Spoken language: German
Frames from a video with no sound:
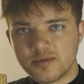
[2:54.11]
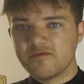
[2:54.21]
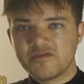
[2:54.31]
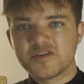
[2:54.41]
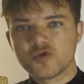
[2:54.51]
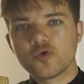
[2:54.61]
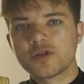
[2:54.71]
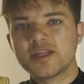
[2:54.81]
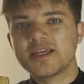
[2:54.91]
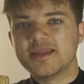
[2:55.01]
Wir
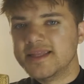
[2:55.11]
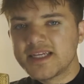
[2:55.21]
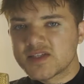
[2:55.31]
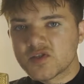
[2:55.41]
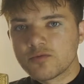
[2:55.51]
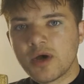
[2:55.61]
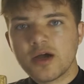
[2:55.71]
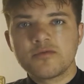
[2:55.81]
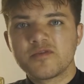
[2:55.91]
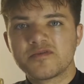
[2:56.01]
versuchen nicht nichts zu
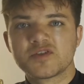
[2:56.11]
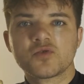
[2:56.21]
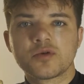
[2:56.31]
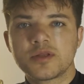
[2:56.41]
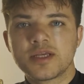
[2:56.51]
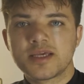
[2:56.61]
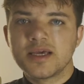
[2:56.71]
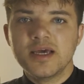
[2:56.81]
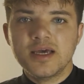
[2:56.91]
machen, wir versuchen nicht